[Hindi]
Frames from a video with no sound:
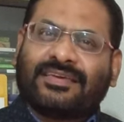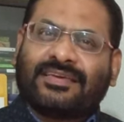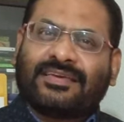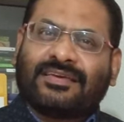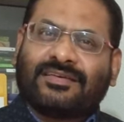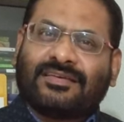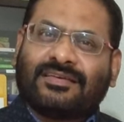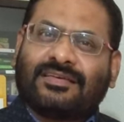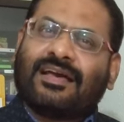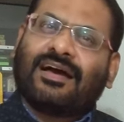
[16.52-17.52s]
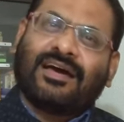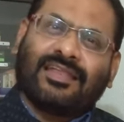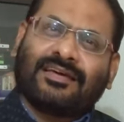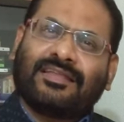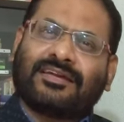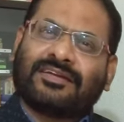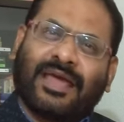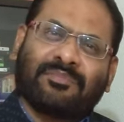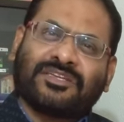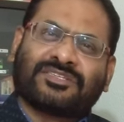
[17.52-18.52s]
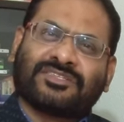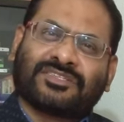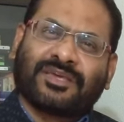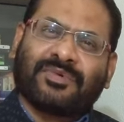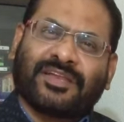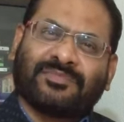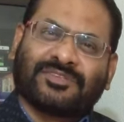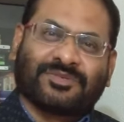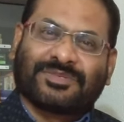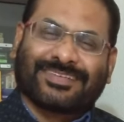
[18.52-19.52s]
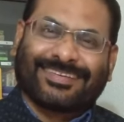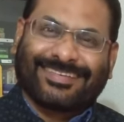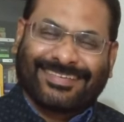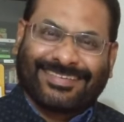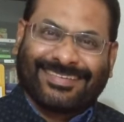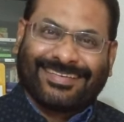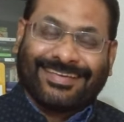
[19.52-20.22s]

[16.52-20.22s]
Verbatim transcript: के अलग अलग डायमेंशंस के बारे में सोच रहे हैं